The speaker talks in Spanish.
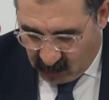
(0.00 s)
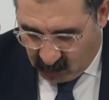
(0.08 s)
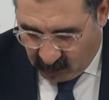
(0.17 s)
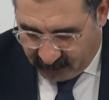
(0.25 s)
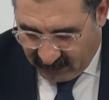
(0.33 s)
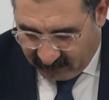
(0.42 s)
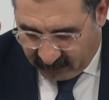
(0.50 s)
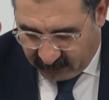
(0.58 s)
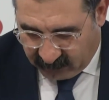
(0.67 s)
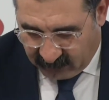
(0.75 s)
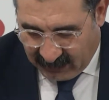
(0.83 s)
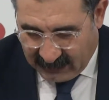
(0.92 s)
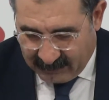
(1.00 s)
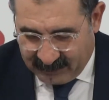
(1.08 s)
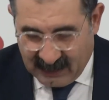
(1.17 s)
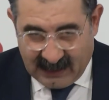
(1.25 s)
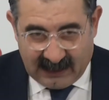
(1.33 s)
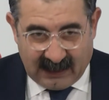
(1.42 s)
un plan funcional
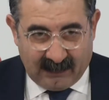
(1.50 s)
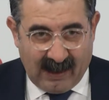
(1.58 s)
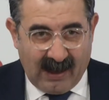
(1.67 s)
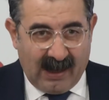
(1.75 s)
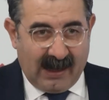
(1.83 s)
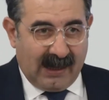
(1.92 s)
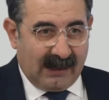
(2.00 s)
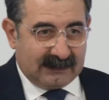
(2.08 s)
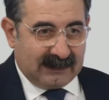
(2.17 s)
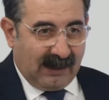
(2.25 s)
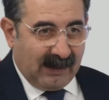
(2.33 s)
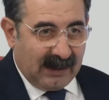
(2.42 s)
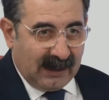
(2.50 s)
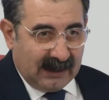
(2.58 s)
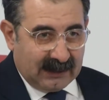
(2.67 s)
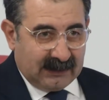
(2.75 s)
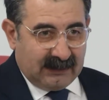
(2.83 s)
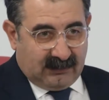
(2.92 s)
que va a
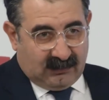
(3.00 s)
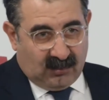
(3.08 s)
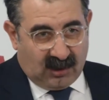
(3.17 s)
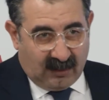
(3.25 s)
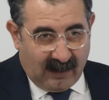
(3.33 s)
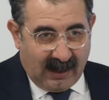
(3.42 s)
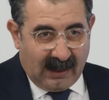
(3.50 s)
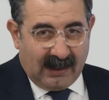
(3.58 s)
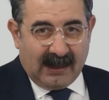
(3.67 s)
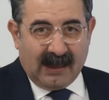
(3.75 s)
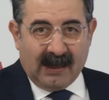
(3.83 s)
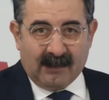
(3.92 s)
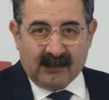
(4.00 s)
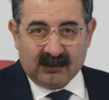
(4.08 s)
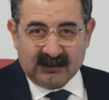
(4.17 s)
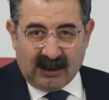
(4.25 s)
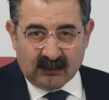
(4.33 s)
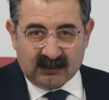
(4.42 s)
trabajar o que va a
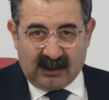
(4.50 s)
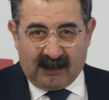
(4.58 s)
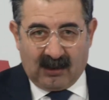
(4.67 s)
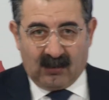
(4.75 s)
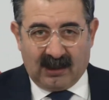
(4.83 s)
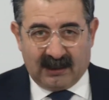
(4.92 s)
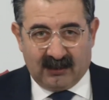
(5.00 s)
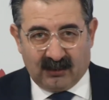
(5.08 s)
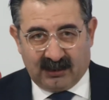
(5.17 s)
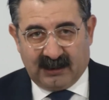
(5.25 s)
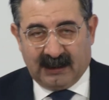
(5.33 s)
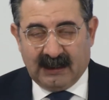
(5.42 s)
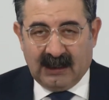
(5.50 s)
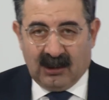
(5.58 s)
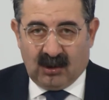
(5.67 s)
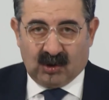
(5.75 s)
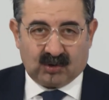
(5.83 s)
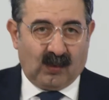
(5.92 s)
montar un trabajo alrededor de
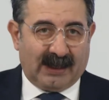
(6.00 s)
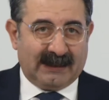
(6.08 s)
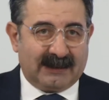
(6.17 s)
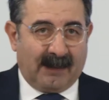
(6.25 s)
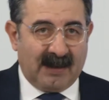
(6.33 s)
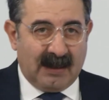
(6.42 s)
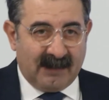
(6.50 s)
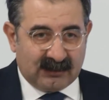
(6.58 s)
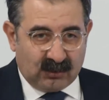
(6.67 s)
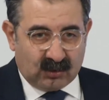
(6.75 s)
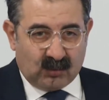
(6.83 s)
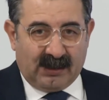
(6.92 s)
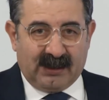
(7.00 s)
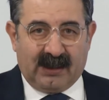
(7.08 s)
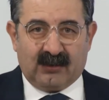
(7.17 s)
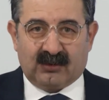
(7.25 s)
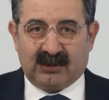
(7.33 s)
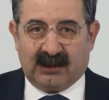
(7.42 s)
los 40.000 metros
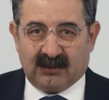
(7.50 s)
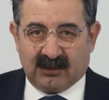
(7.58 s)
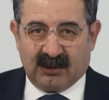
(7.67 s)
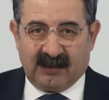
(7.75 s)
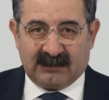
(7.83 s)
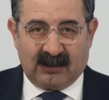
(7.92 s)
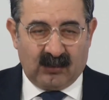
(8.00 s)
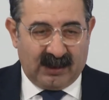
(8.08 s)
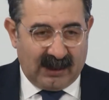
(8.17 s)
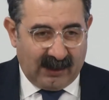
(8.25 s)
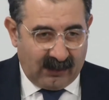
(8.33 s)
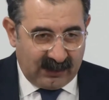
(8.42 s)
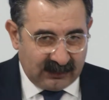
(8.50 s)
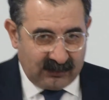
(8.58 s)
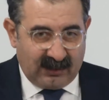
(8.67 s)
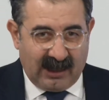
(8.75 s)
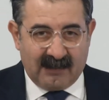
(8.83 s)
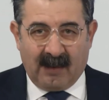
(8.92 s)
cuadrados en donde va a estar ubicado dentro
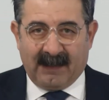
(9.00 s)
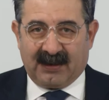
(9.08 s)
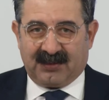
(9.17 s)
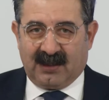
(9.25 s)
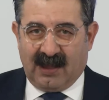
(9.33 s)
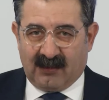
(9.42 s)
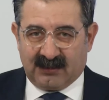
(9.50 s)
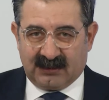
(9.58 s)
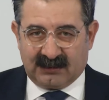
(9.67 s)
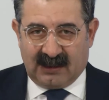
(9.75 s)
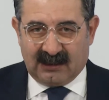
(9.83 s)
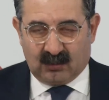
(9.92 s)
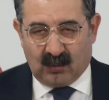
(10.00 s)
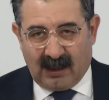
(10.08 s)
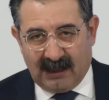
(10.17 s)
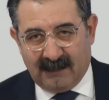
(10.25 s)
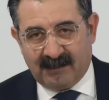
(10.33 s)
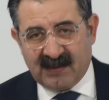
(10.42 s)
de la misma parcela donde está la
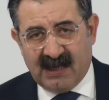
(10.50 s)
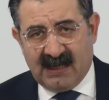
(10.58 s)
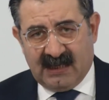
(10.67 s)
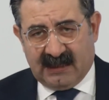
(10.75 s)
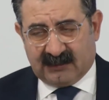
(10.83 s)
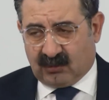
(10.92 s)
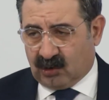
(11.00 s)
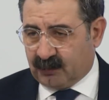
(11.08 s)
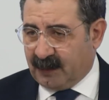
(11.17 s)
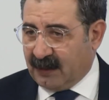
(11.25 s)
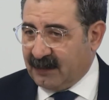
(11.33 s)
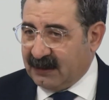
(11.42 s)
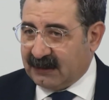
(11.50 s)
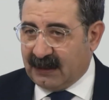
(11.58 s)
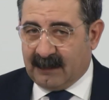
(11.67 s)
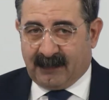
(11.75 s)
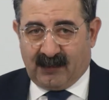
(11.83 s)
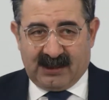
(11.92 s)
actual. Esto nos
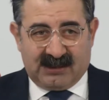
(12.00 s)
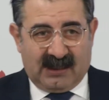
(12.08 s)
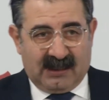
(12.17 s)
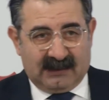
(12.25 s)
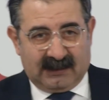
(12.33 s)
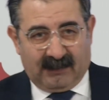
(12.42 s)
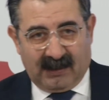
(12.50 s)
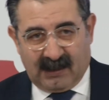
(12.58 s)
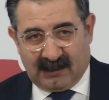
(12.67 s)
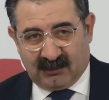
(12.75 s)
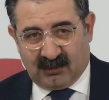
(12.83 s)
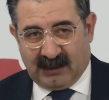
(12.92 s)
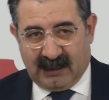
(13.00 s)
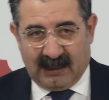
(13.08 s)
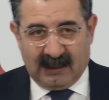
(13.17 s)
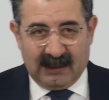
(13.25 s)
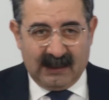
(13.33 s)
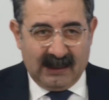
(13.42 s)
permite poder seguir trabajando en
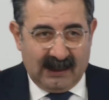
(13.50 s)
el,